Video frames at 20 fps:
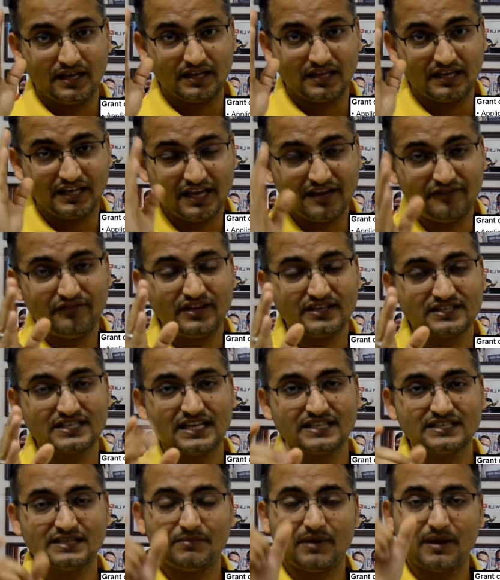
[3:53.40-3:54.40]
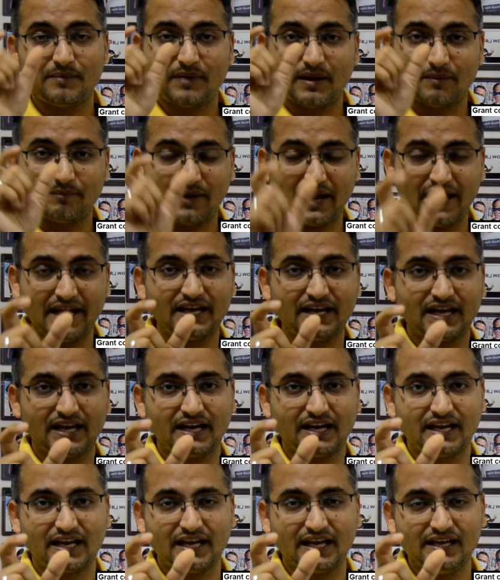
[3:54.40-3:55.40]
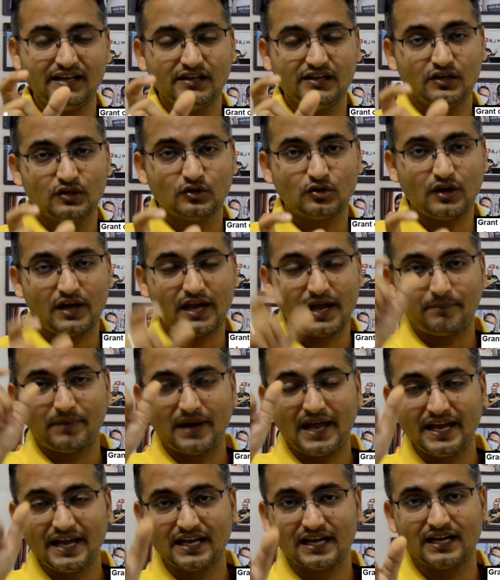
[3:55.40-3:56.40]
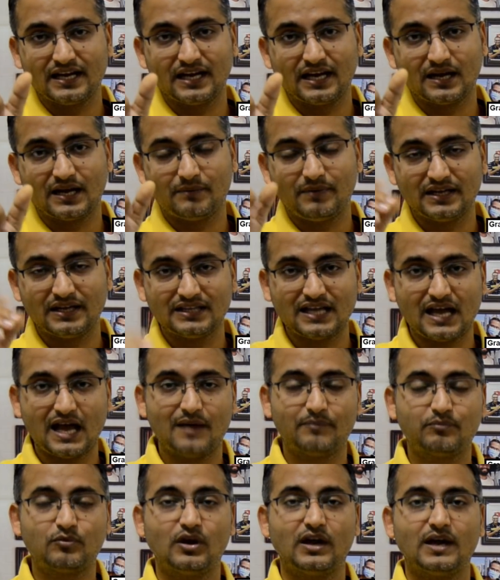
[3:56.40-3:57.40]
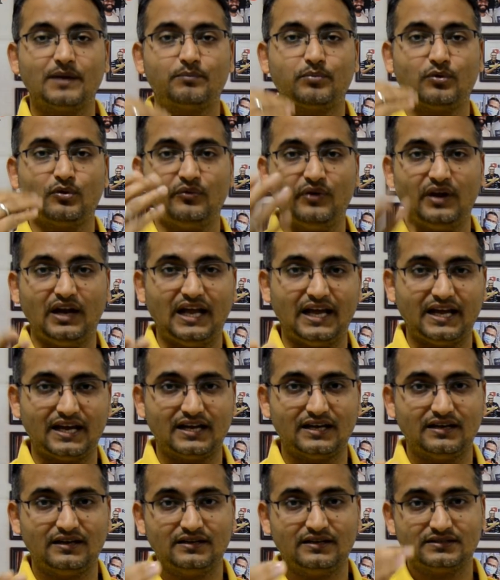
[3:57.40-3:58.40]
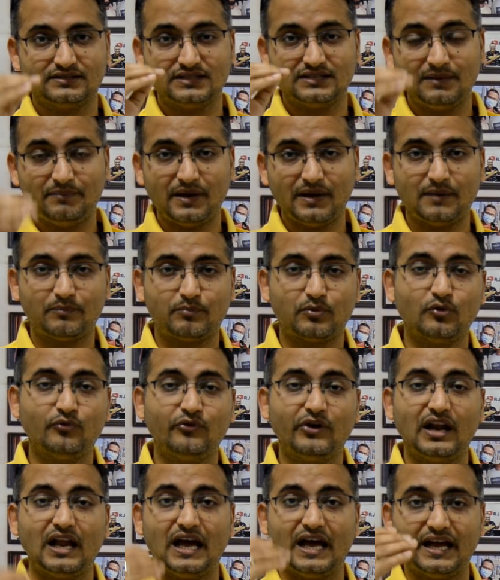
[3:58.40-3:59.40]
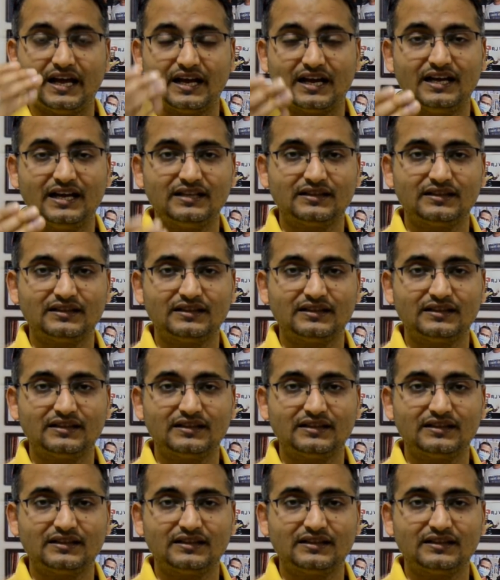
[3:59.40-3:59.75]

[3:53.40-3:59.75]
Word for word: ये वीज़ा जब आप अप्लाई करेंगे तो अप्लाई करने के बाद आपको अप्रूवल आएगा जब अप्रूवल आएगा